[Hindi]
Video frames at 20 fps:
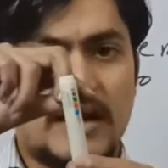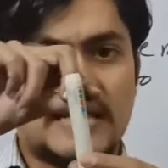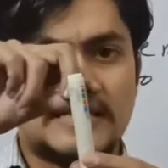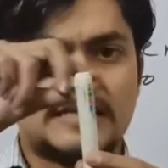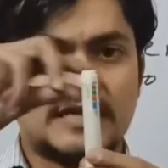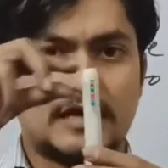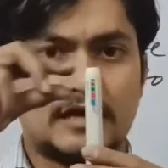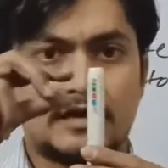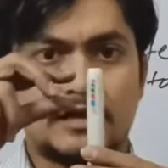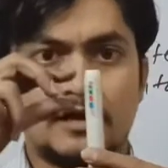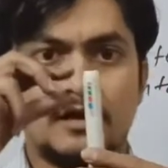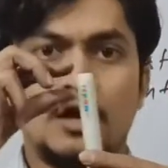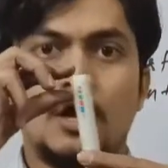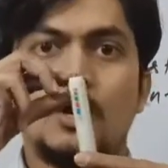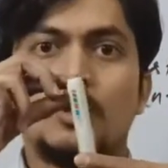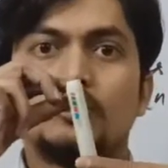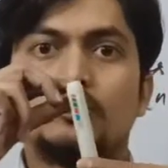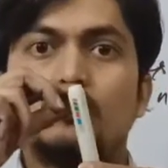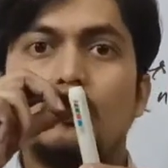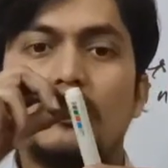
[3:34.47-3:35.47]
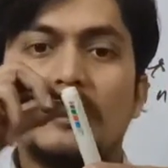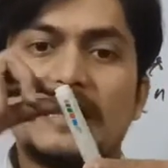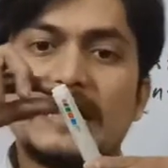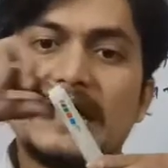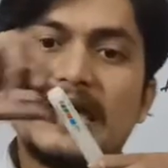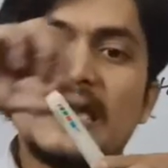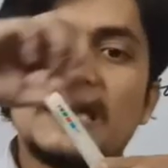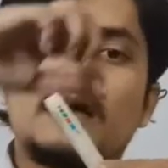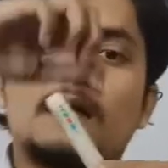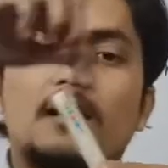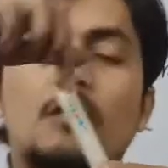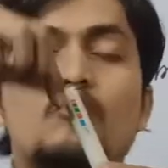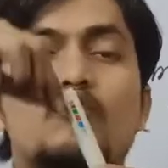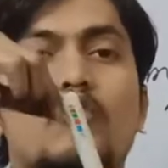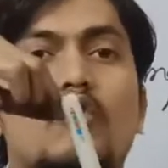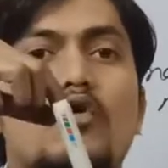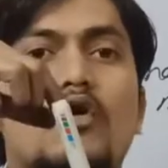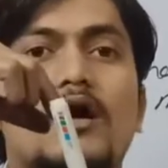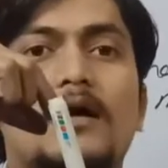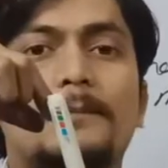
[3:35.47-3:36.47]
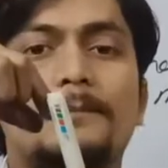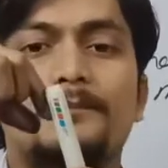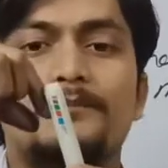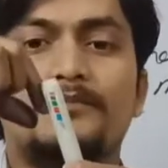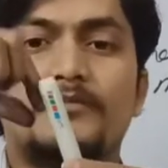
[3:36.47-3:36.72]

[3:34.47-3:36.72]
ऐसे करके तो एक राउंड होगा